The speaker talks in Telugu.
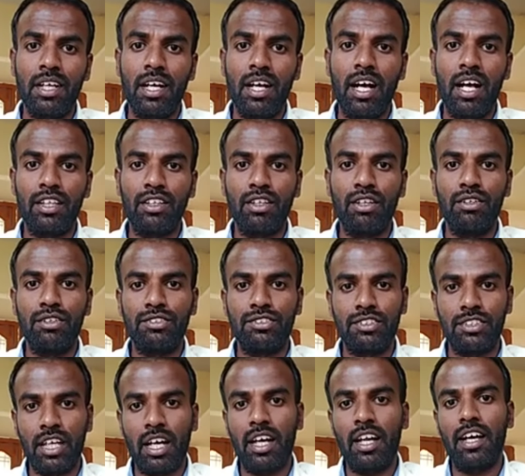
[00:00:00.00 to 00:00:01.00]
అందులో
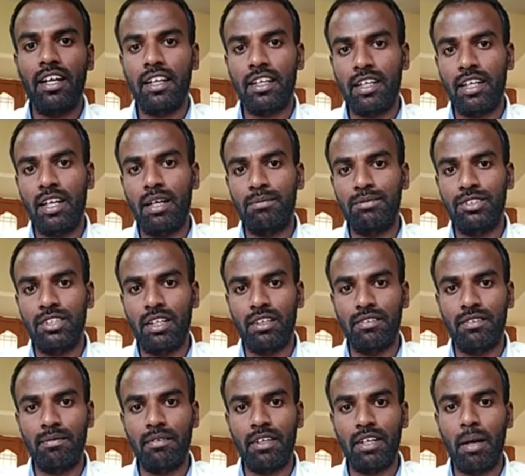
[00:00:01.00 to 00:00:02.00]
చాలా రకాల అంశాలు
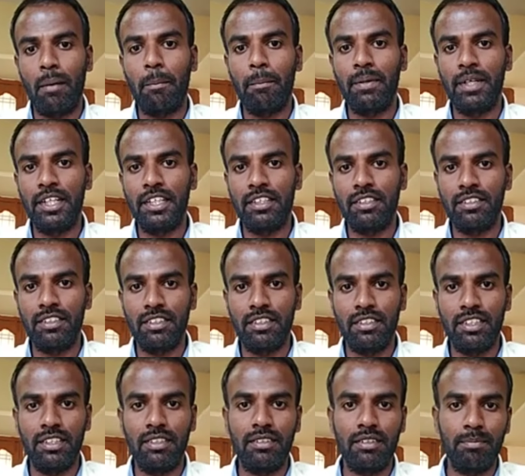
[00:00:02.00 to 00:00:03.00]
కంప్లీట్
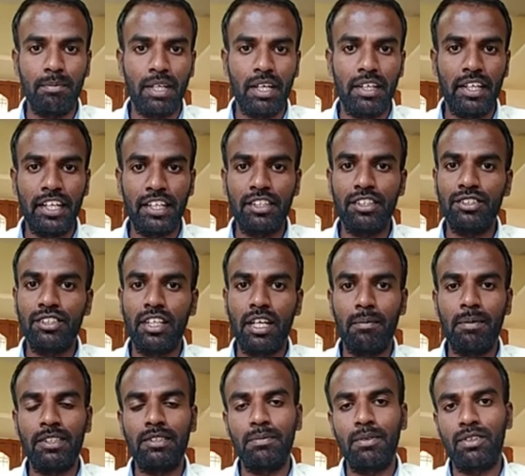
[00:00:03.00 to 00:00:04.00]
మన నెట్
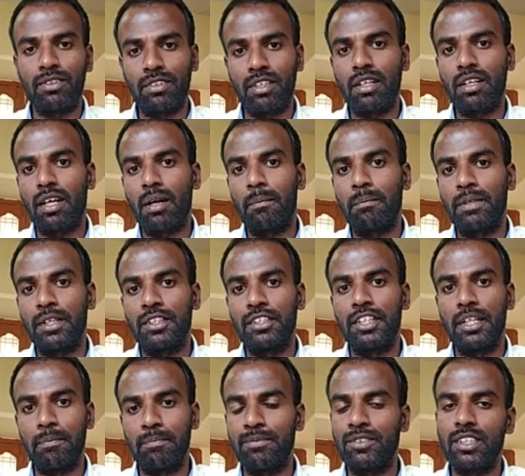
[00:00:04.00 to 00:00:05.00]
సిలబస్ మొత్తం కంప్లీట్
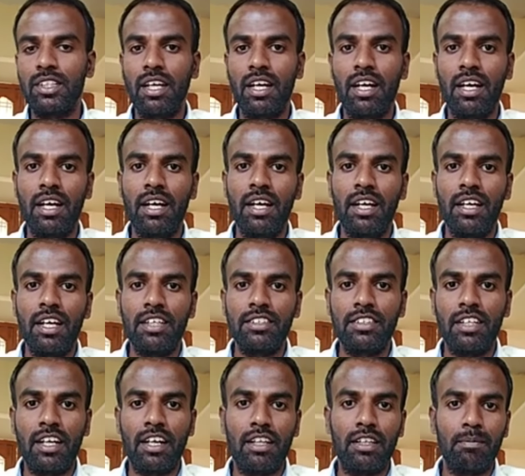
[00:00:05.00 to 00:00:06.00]
డెప్త్గా
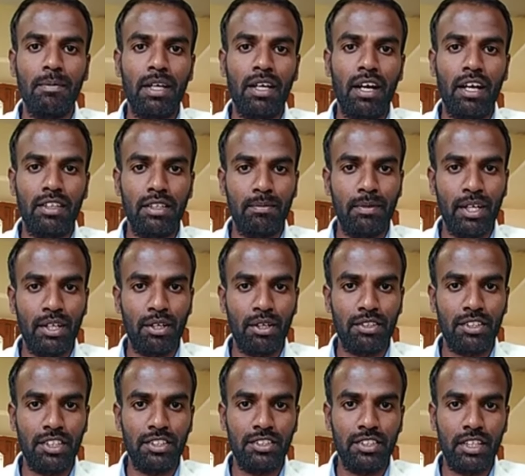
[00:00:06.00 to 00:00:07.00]
సార్ అందుబా అందుబాటులోకి
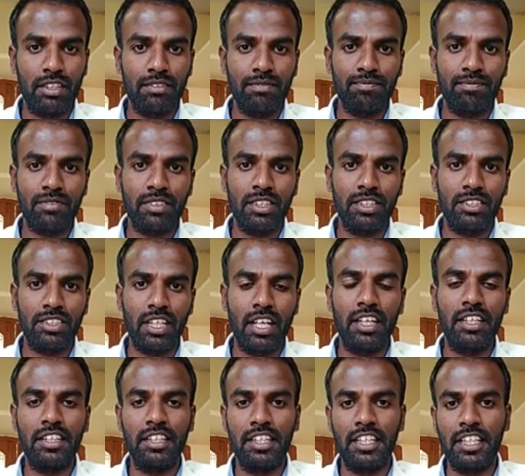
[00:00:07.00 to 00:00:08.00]
తెచ్చాడు చాలా
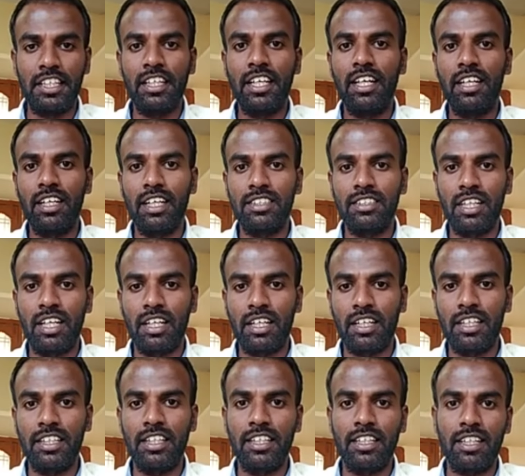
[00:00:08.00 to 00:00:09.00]
డీటెయిల్గా చాలా
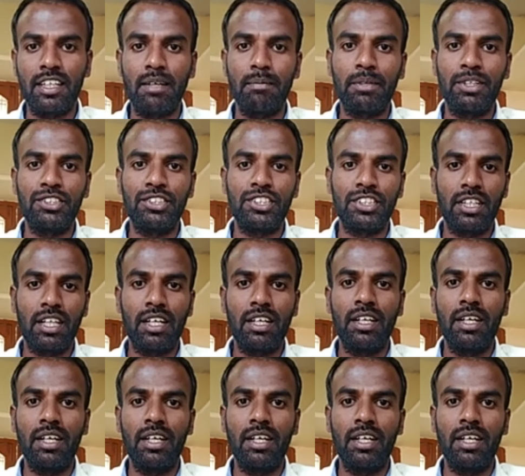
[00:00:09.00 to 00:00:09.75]
క్లియర్గా మంచిగా